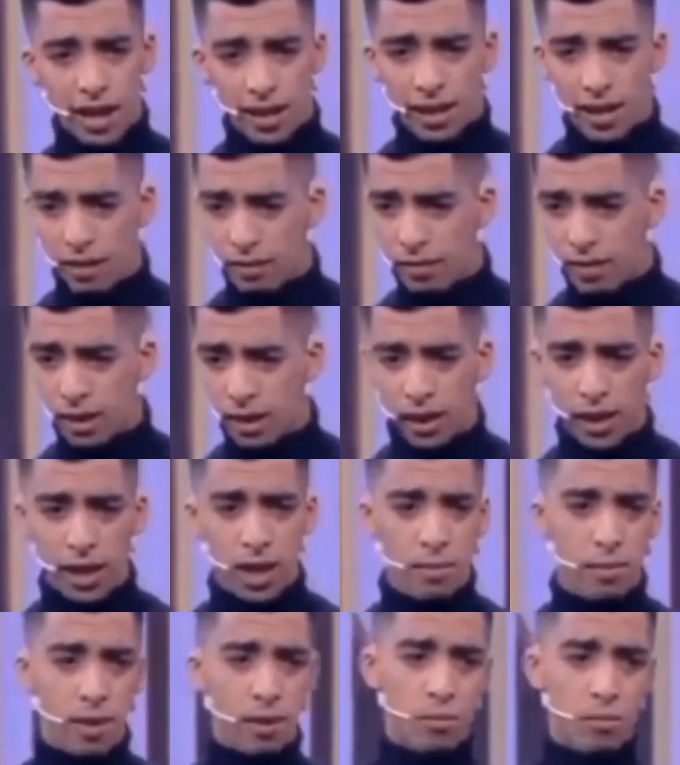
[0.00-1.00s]
الاصل
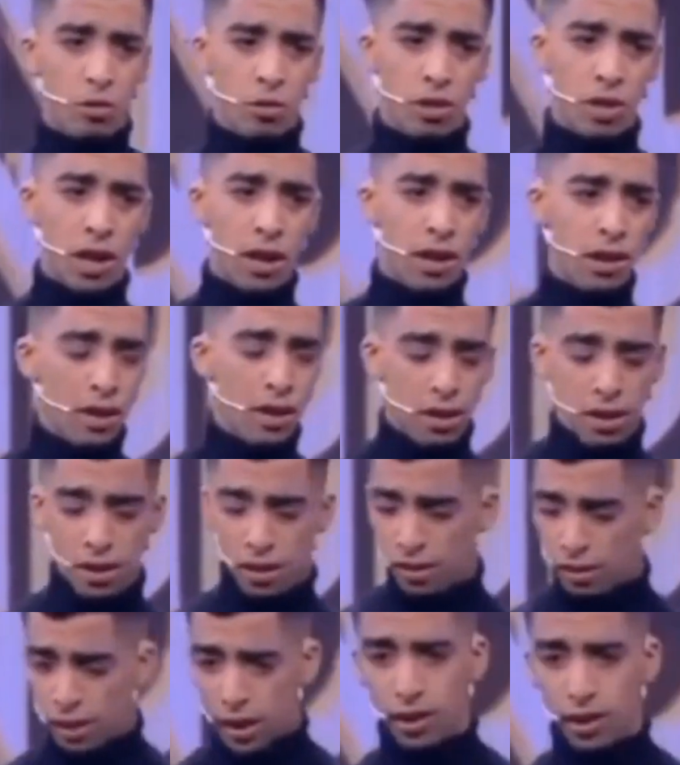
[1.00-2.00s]
الفضيله بن موسى
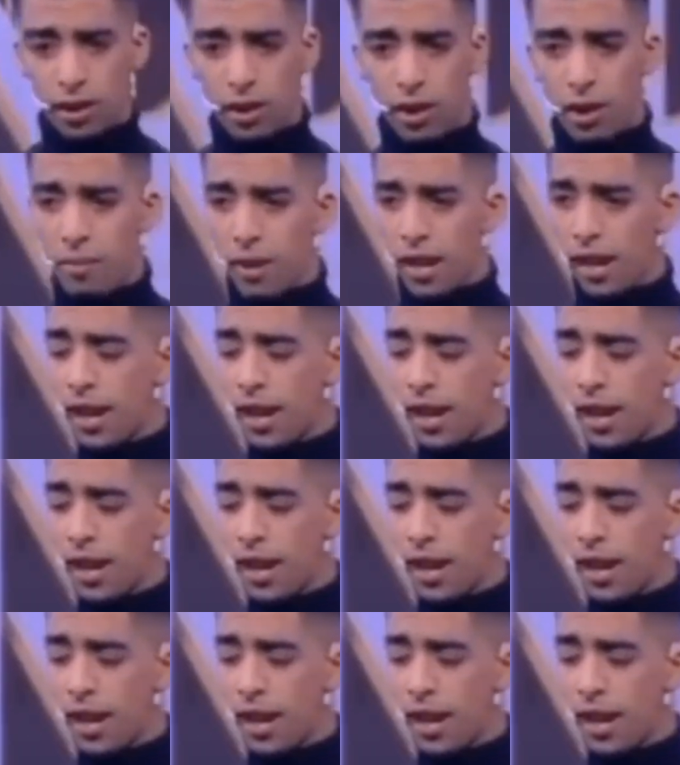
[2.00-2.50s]
الله يذكرها